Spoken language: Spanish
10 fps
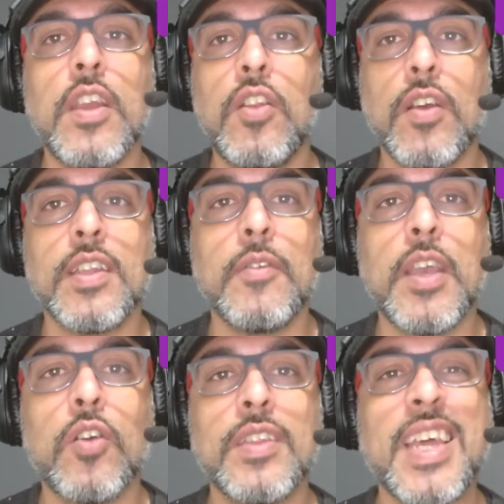en los que te voy
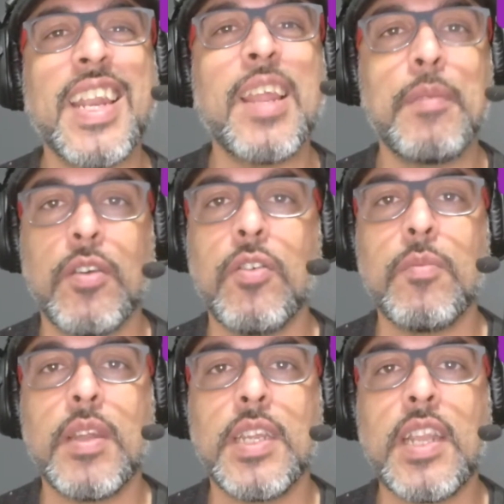a contar la mejor
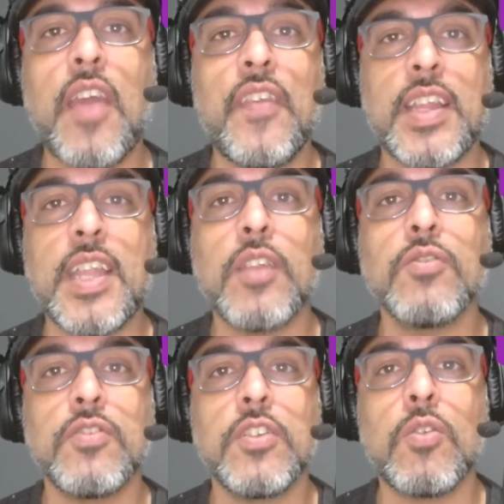manera de tener un
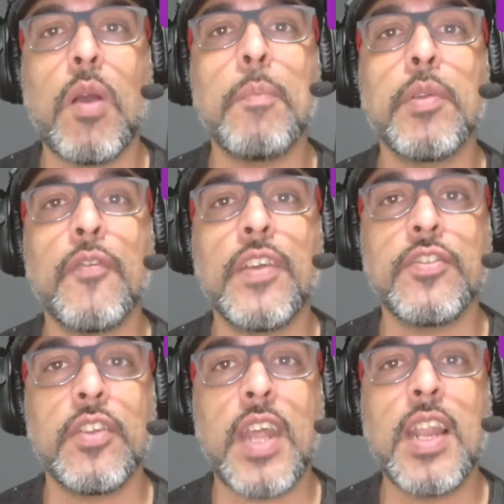sitio web
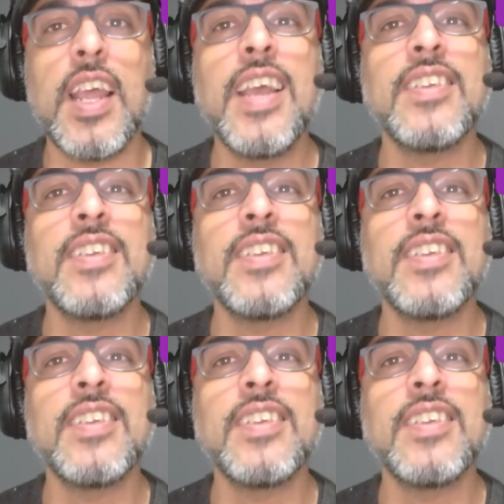profesional